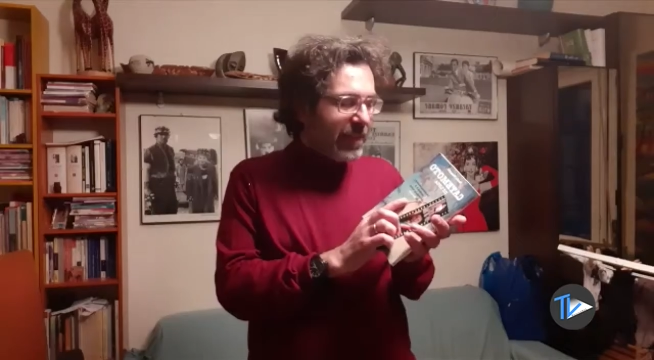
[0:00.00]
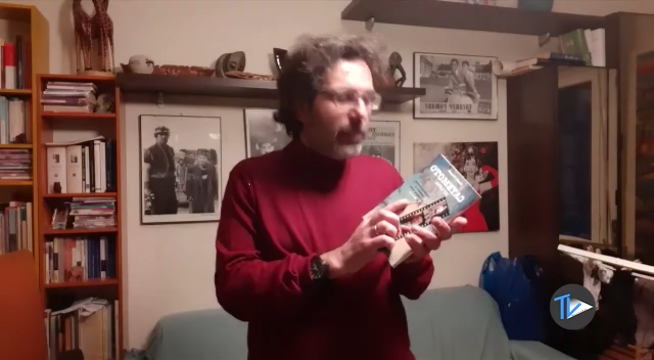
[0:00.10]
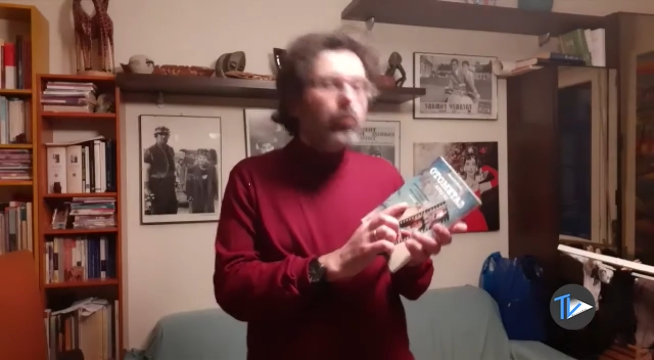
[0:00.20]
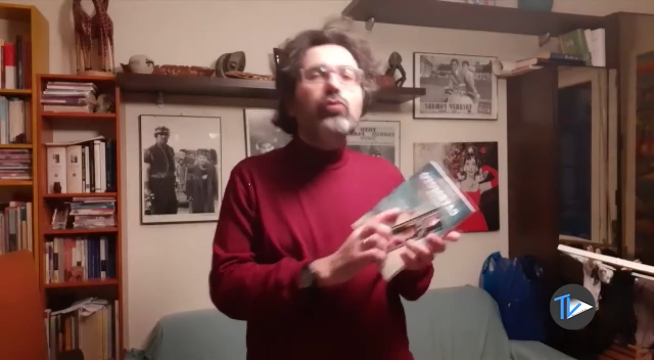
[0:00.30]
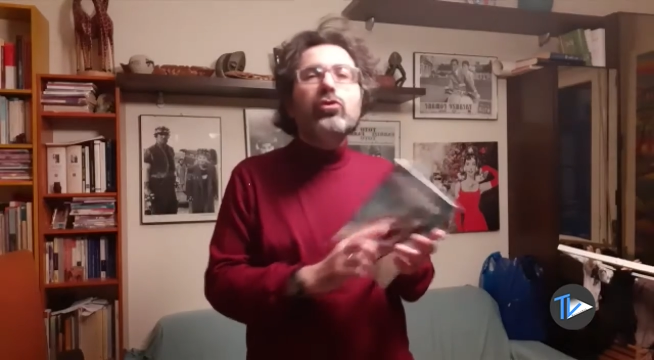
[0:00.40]

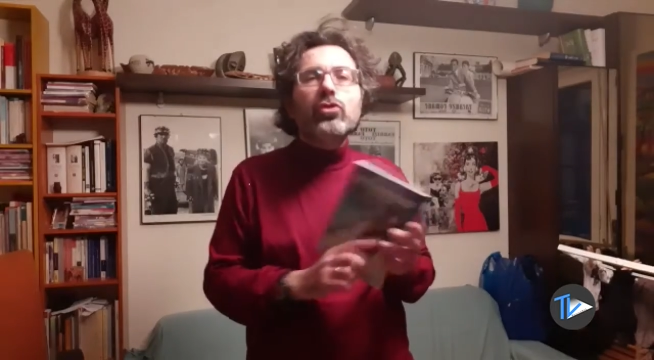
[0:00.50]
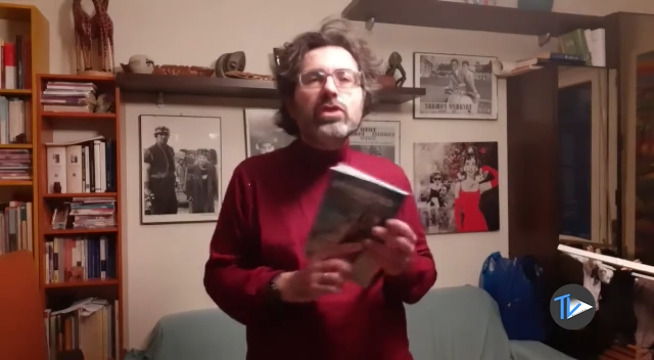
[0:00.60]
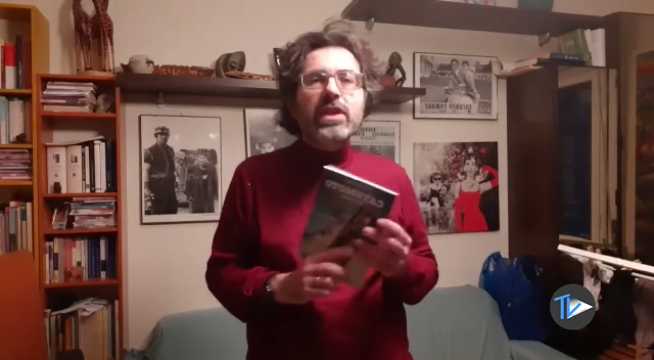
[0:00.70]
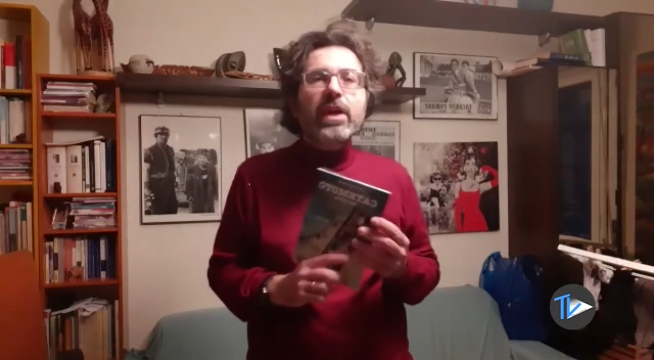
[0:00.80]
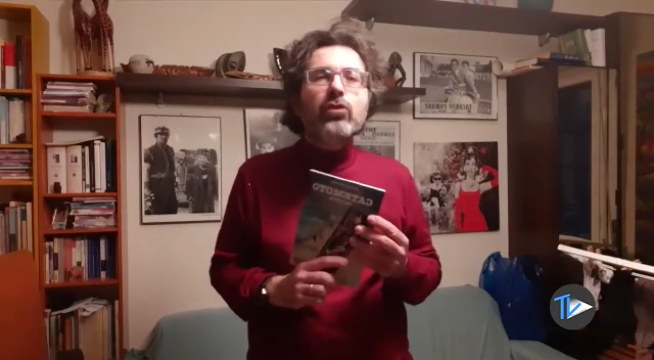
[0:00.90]

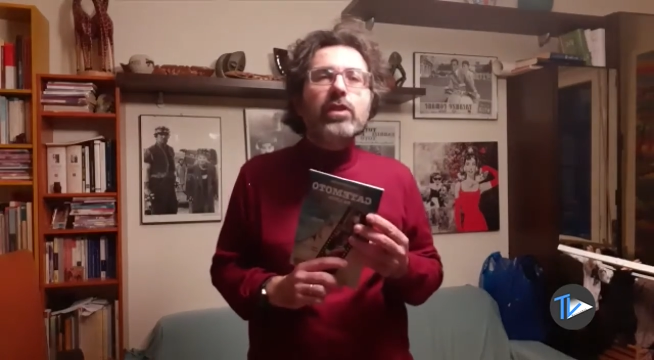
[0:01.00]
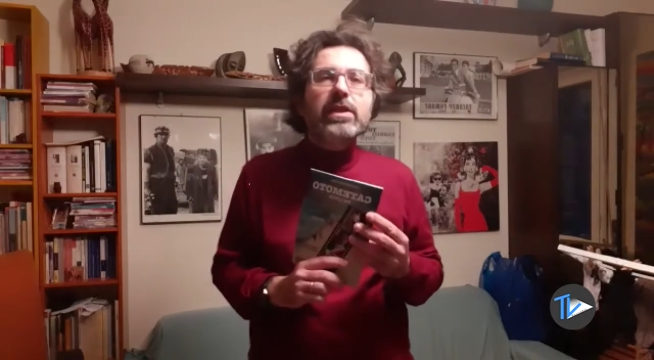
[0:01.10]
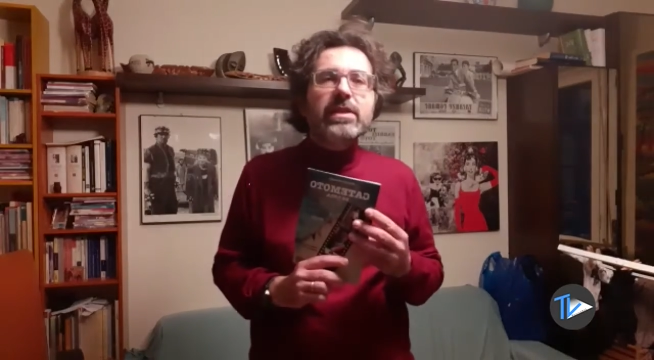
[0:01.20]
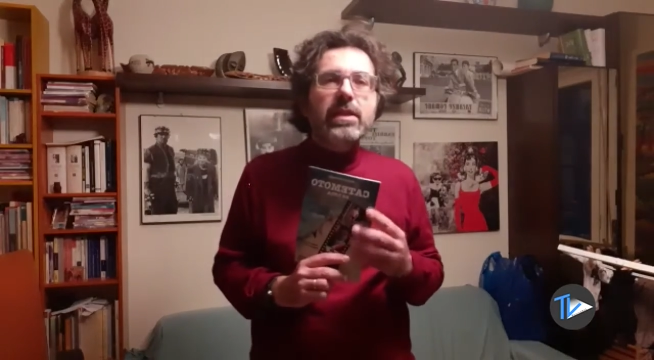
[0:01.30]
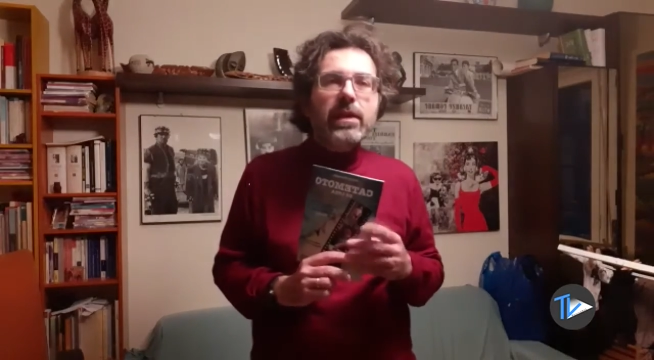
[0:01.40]
3.0
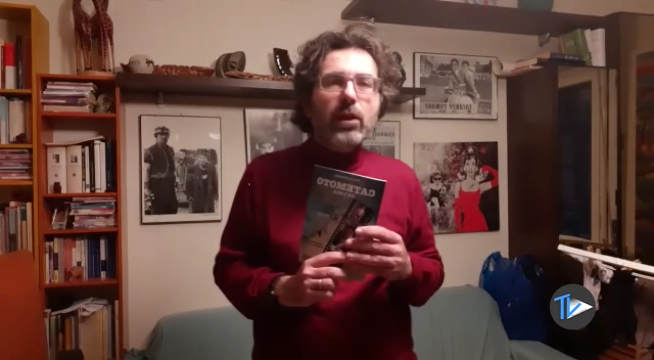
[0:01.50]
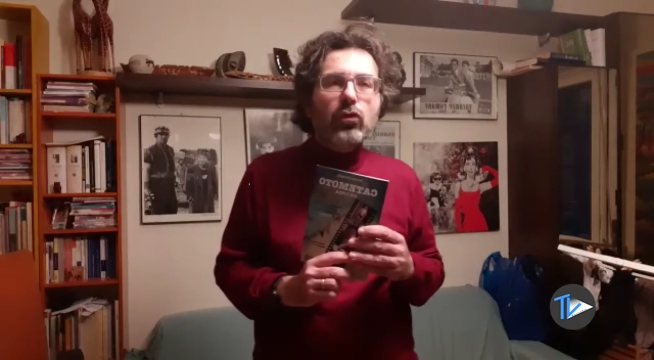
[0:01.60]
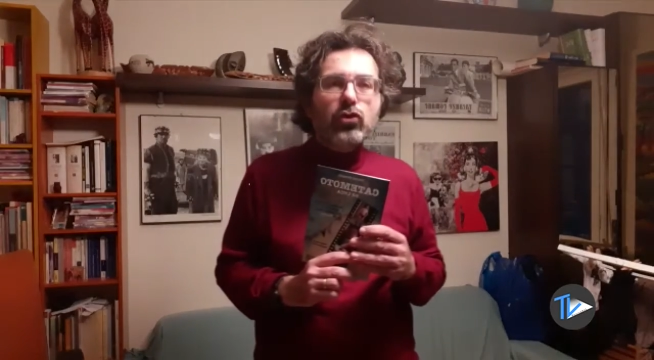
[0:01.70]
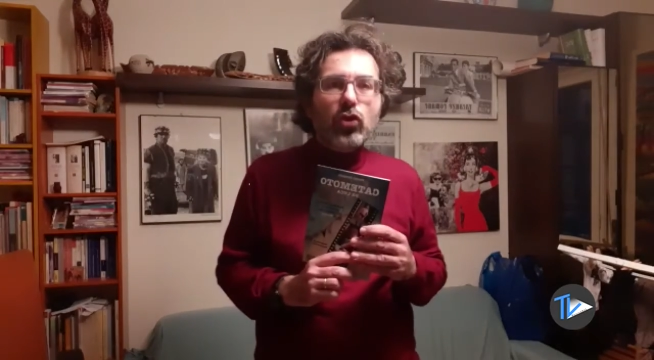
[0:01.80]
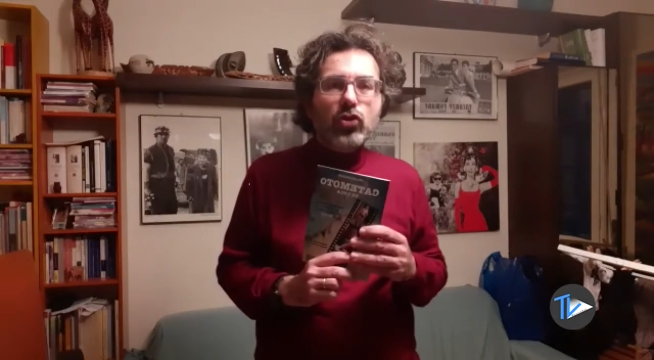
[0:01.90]
del
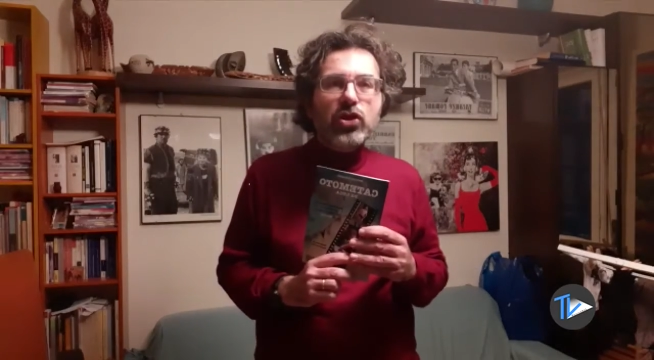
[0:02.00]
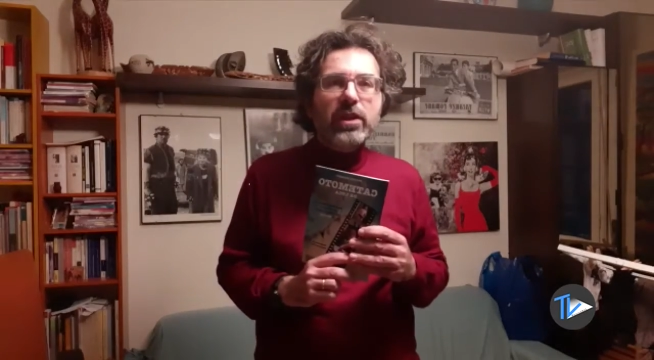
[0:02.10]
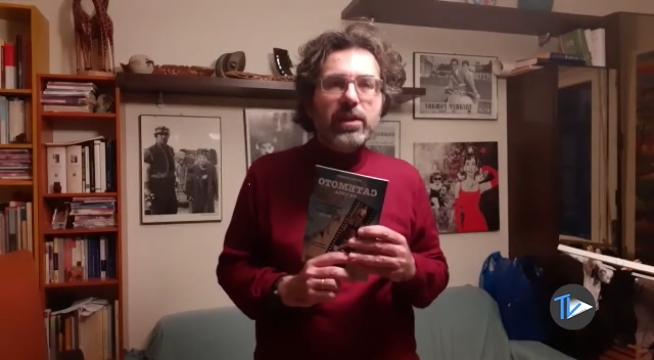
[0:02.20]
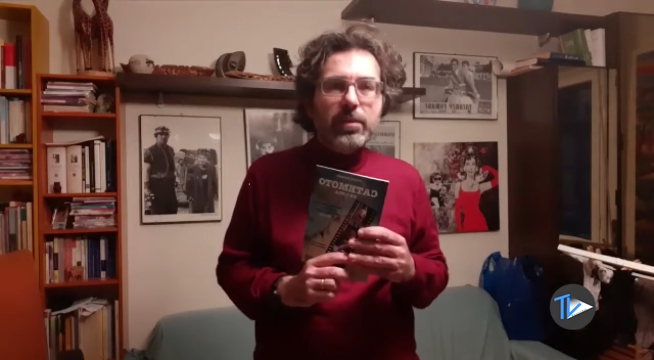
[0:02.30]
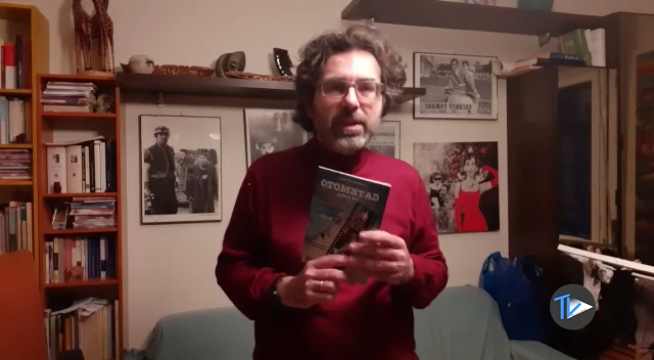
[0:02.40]
sindaco
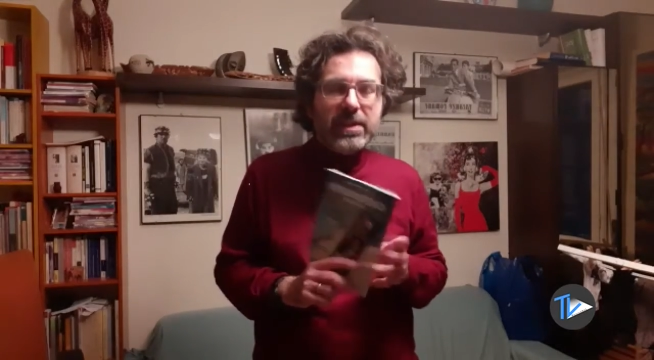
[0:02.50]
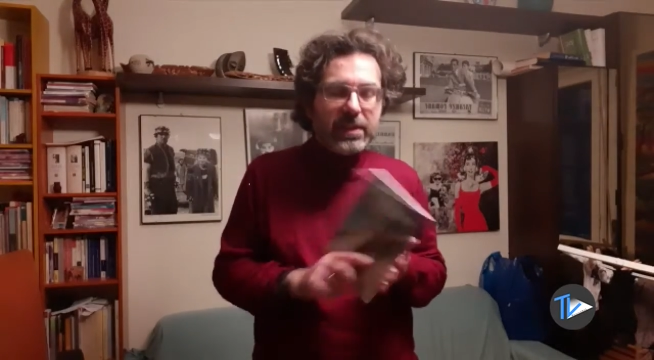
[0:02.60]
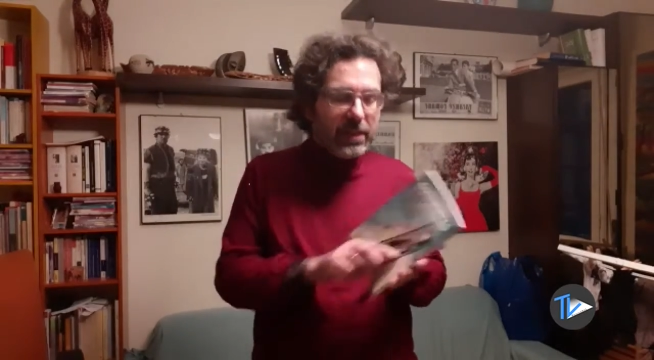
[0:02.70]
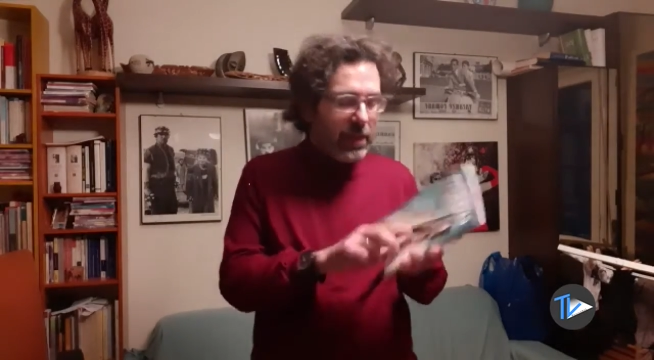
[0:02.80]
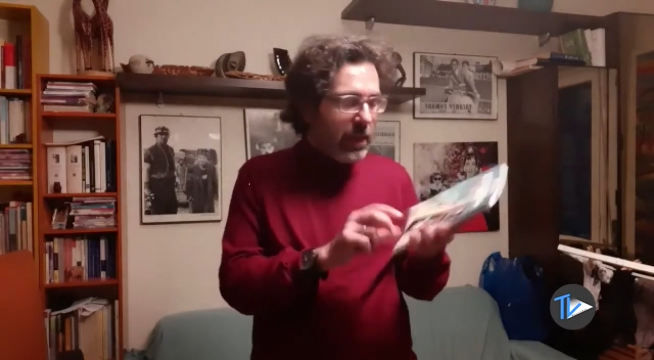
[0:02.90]
social di
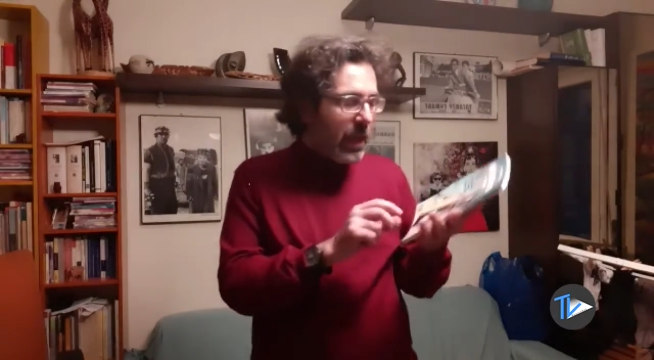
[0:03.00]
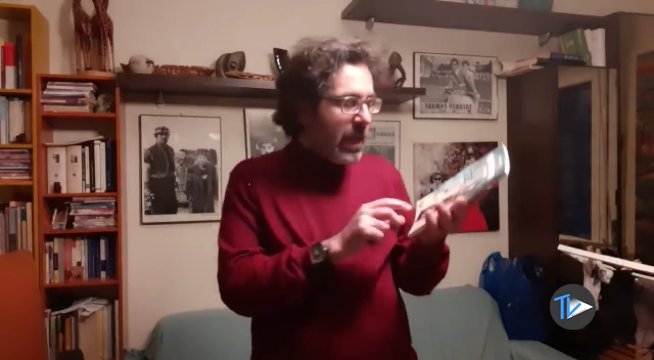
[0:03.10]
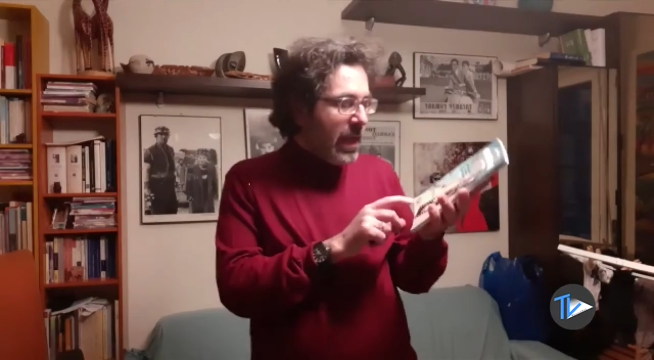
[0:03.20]
Messina.